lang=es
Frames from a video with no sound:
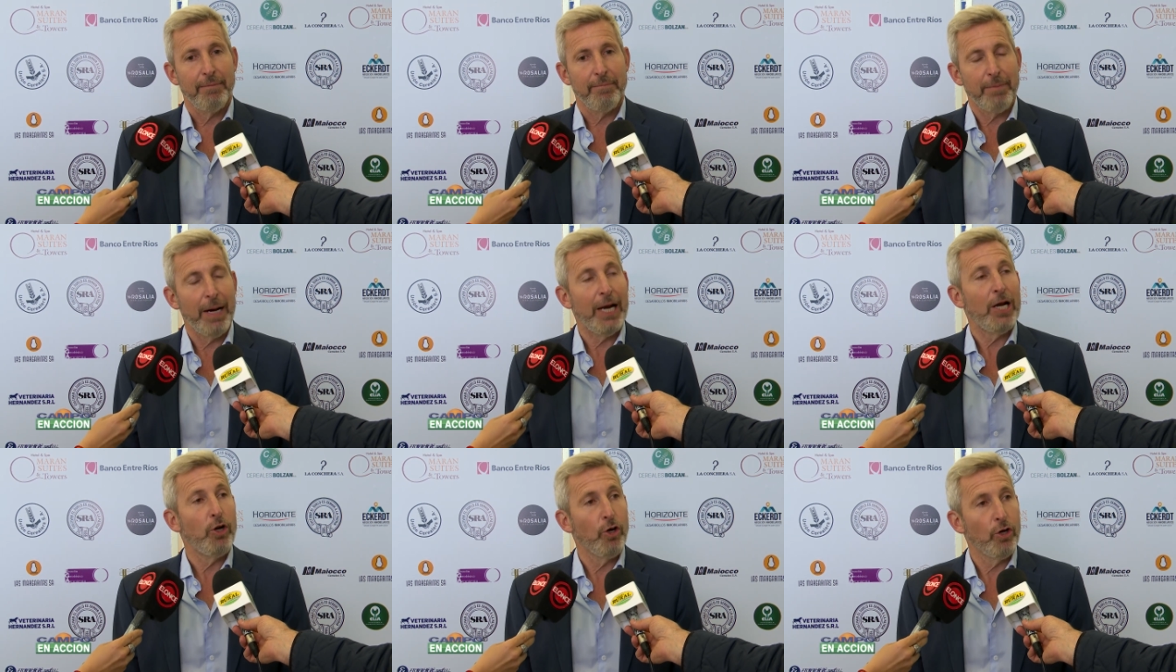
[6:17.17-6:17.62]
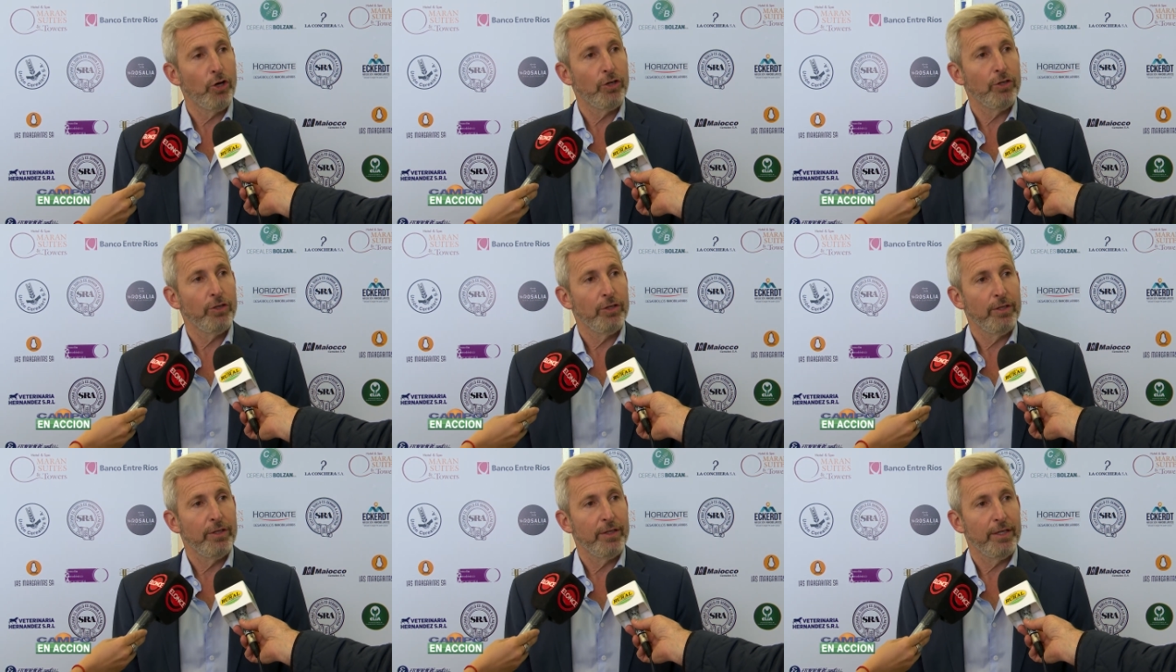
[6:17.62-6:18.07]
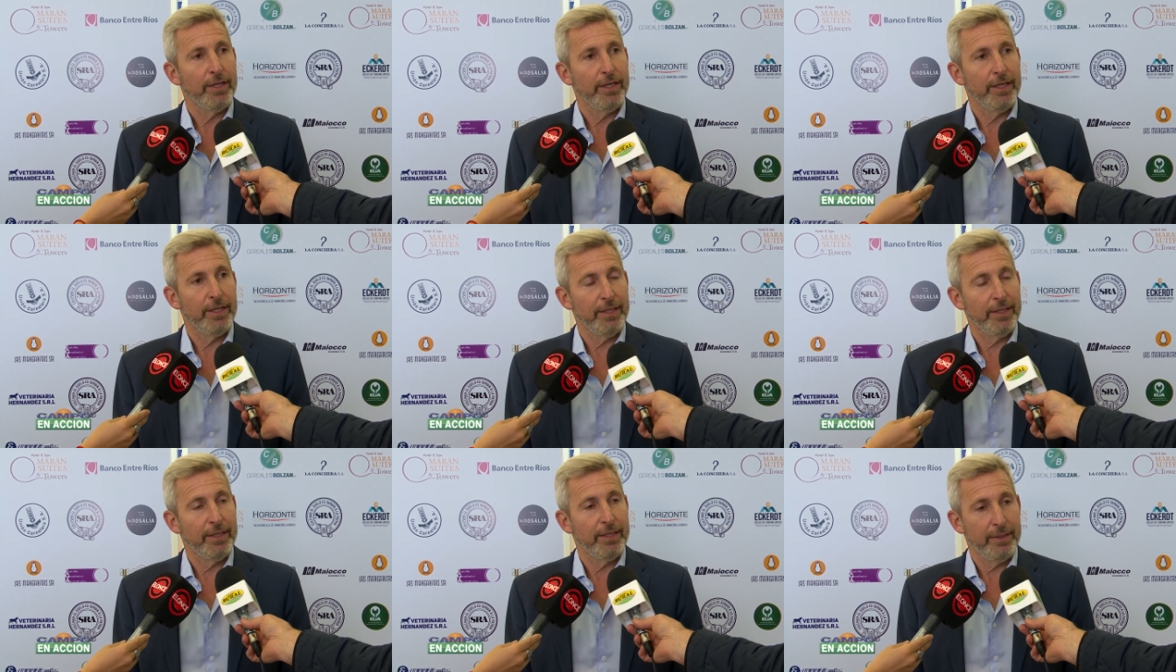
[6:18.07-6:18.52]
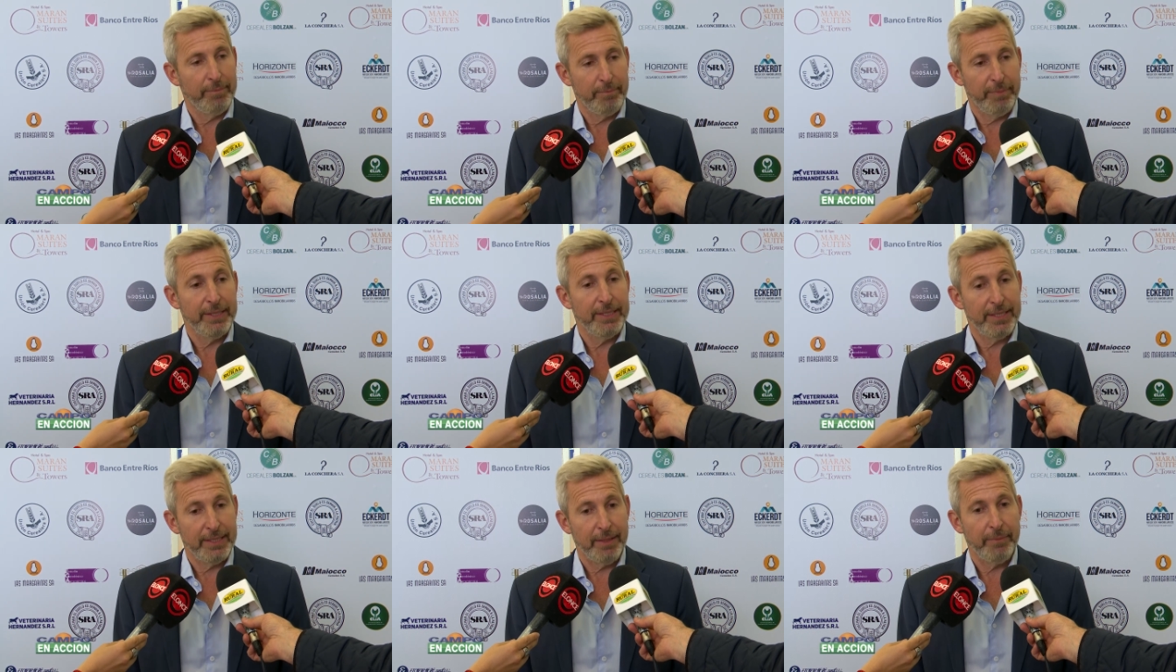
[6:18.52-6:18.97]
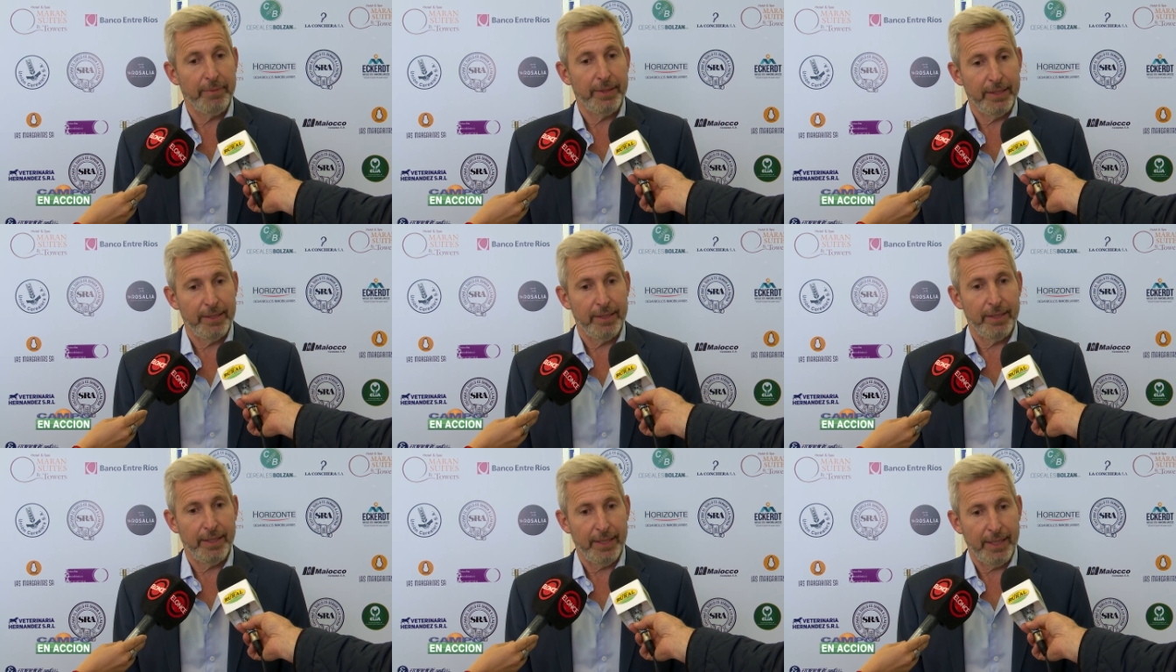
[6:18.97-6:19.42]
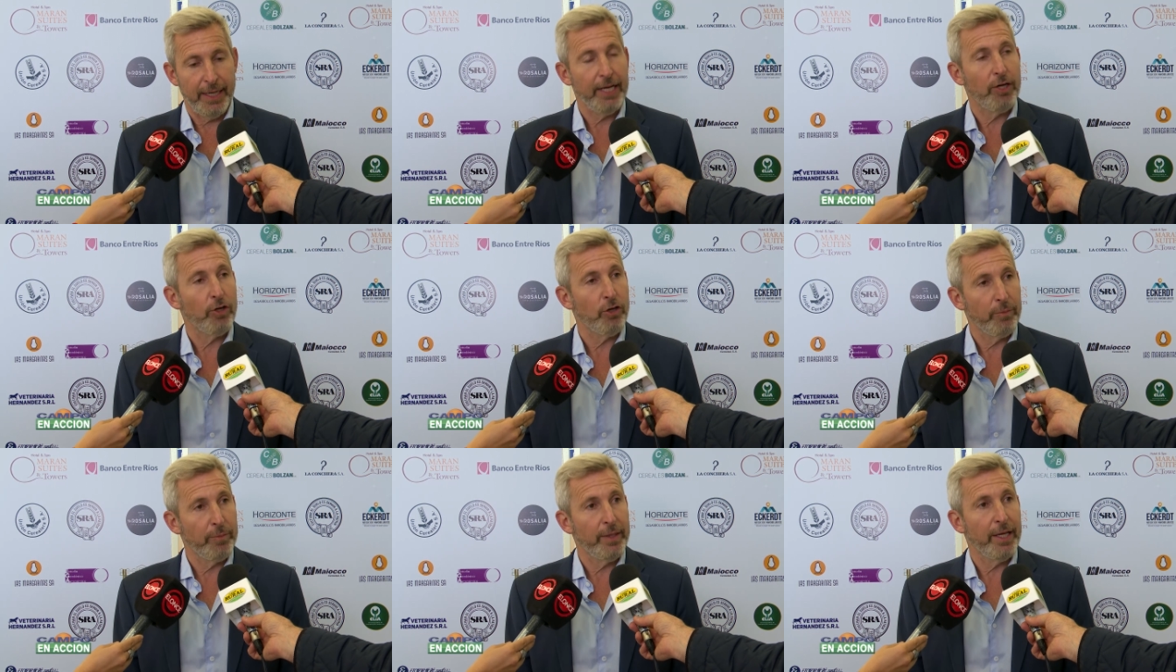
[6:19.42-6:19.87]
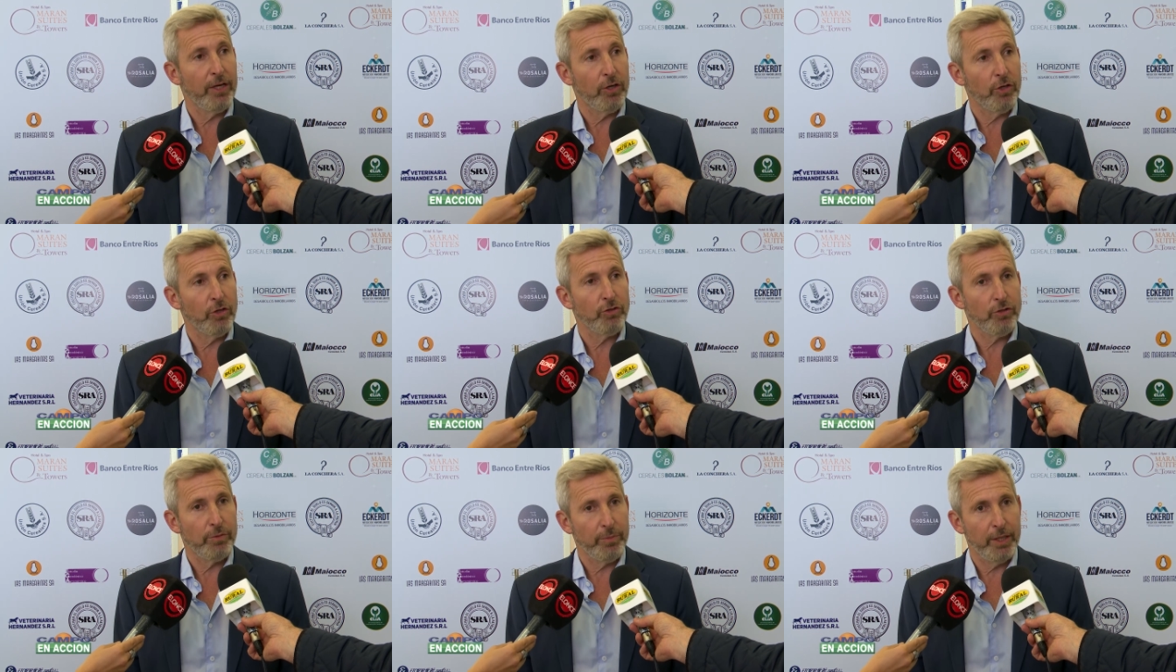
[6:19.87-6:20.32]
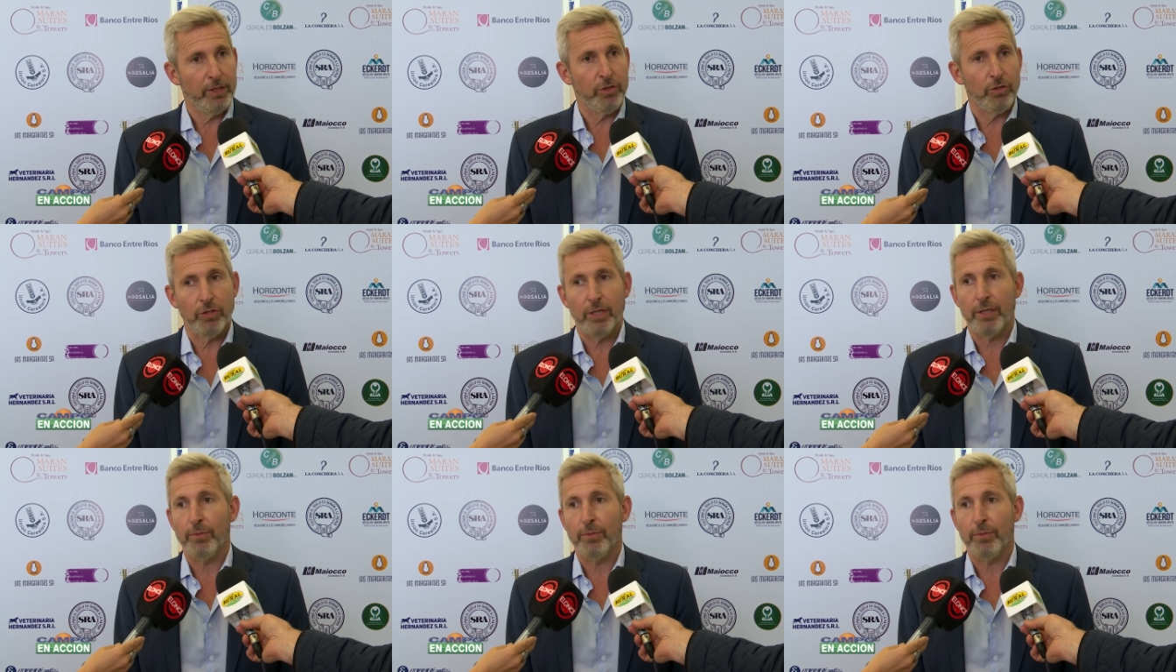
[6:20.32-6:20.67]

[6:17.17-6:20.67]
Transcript: valor en, precisamente en la economía del conocimiento.